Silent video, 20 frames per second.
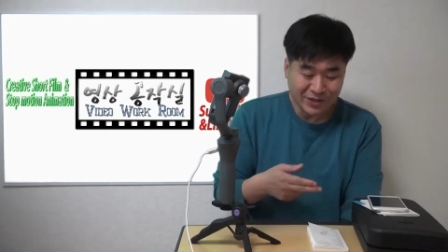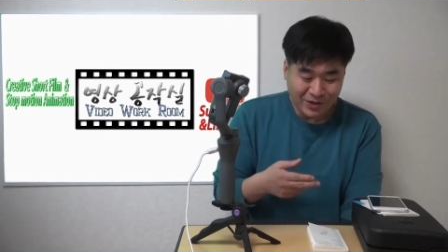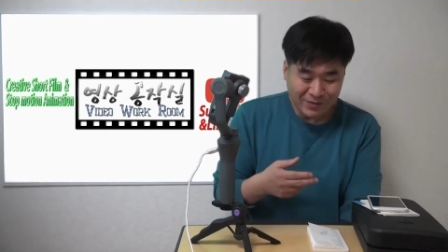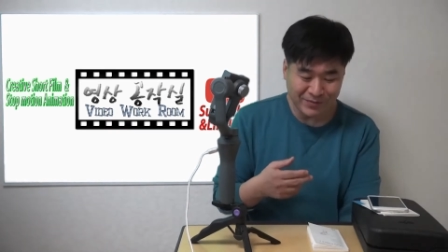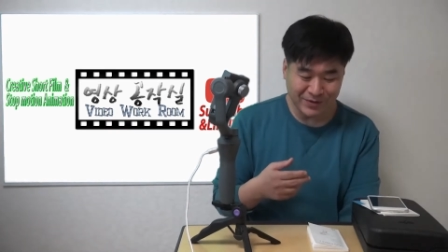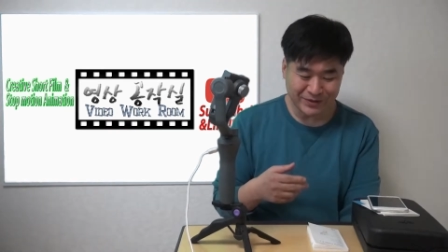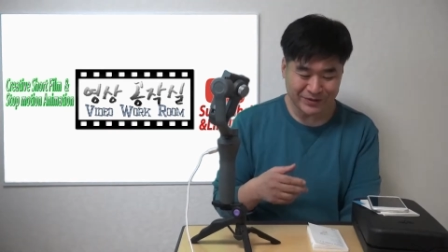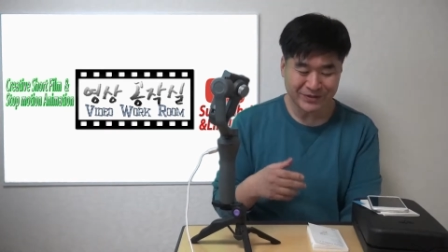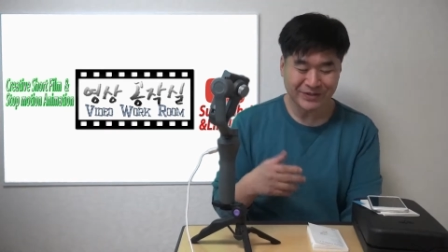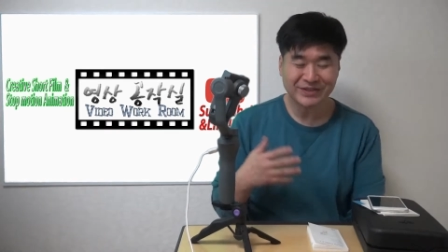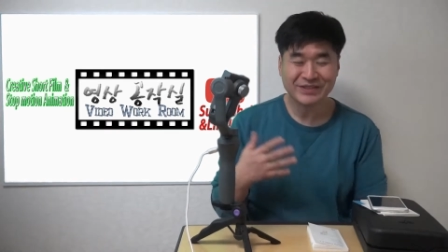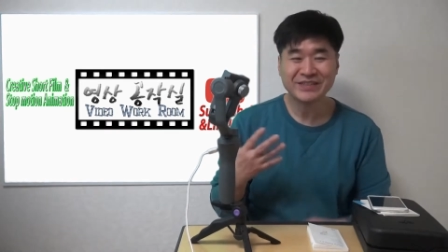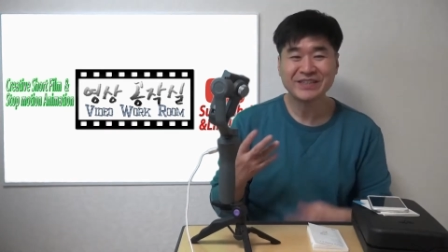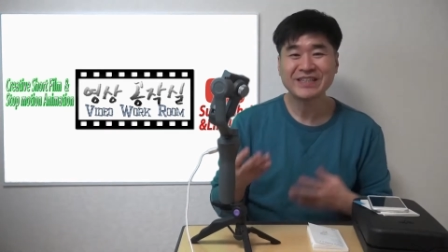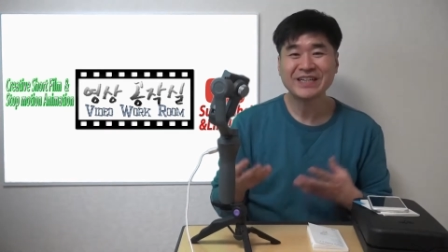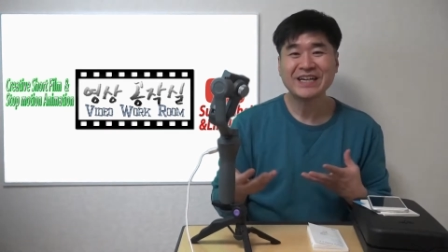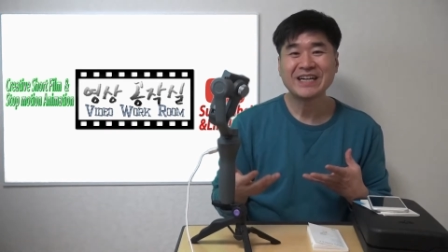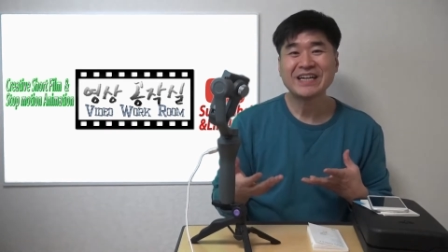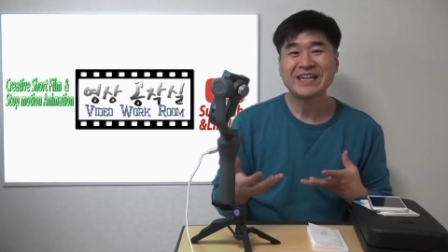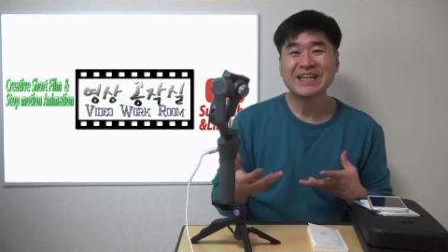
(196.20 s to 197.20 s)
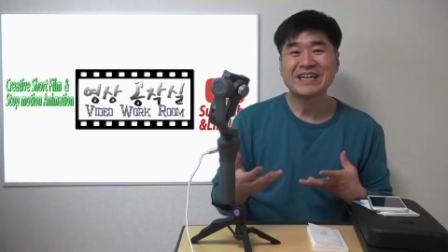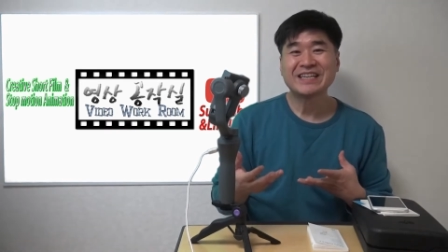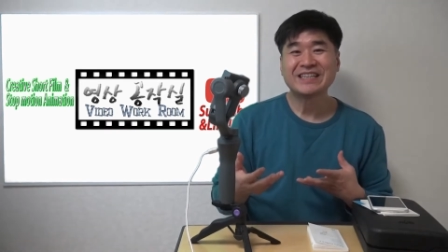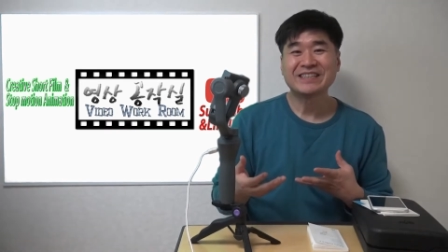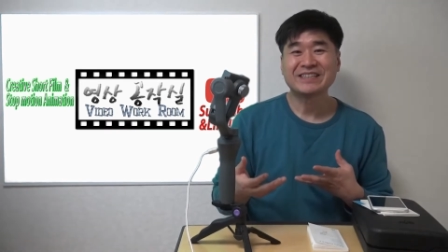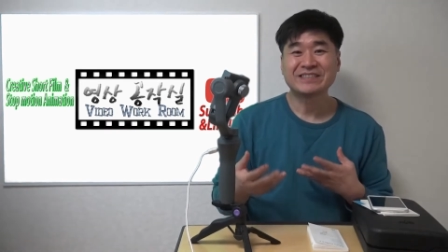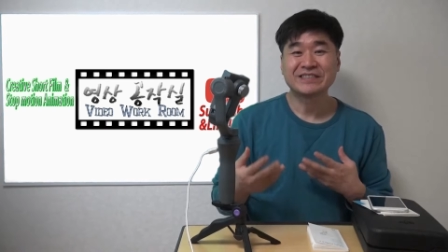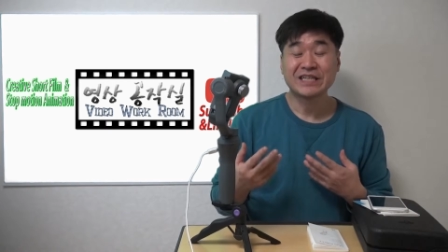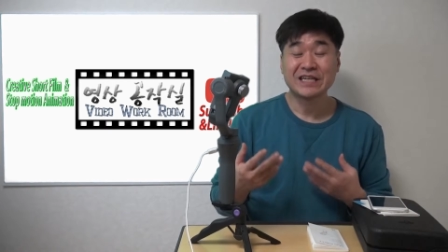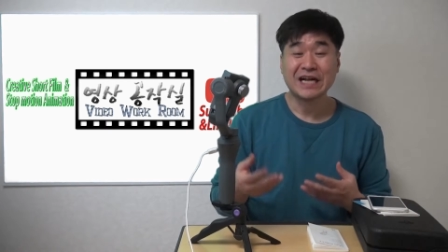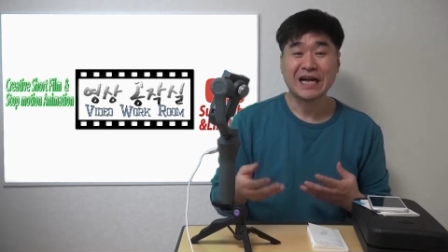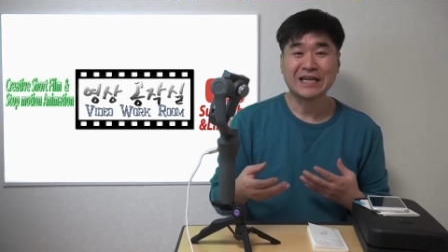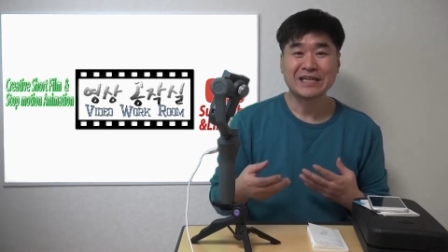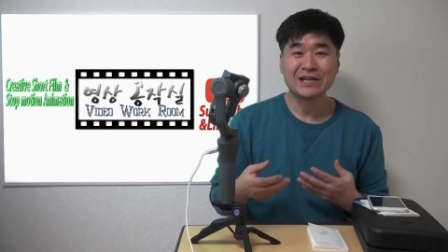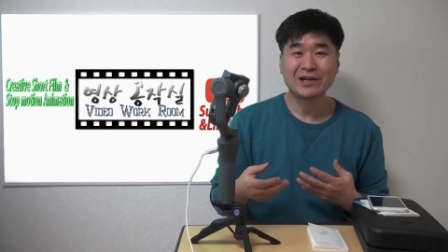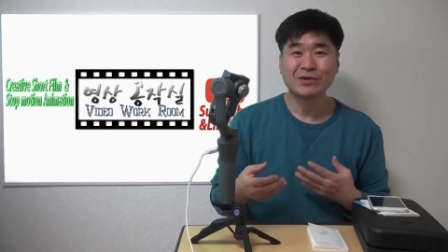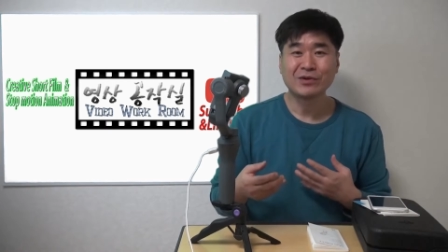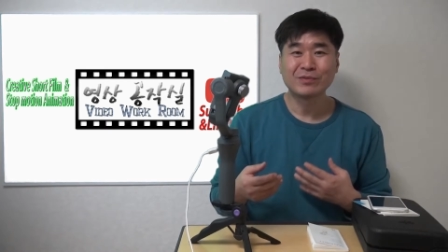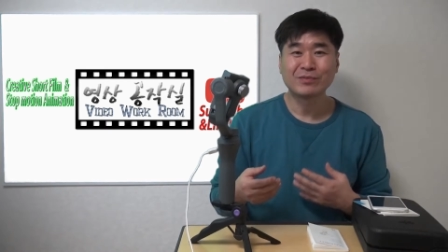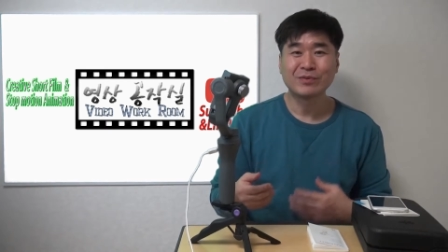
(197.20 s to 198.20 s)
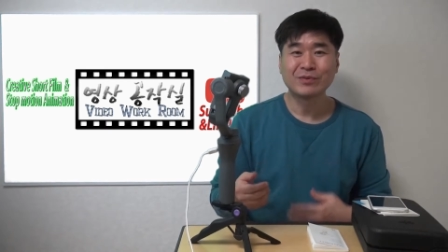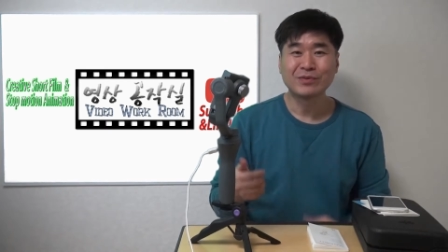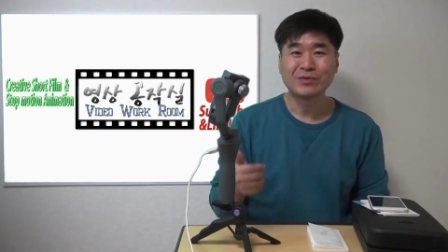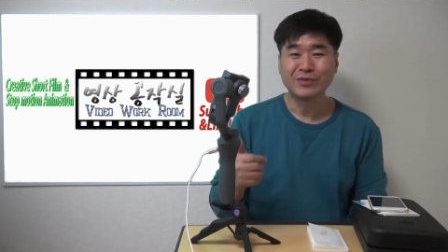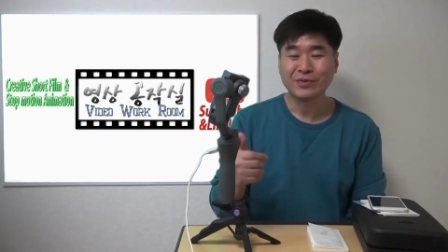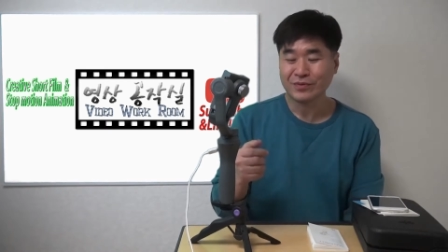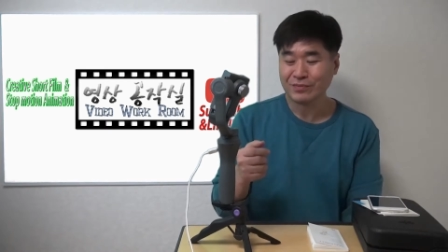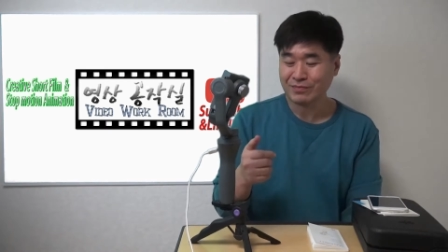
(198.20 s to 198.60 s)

설명서를 어, 잘안 읽어보고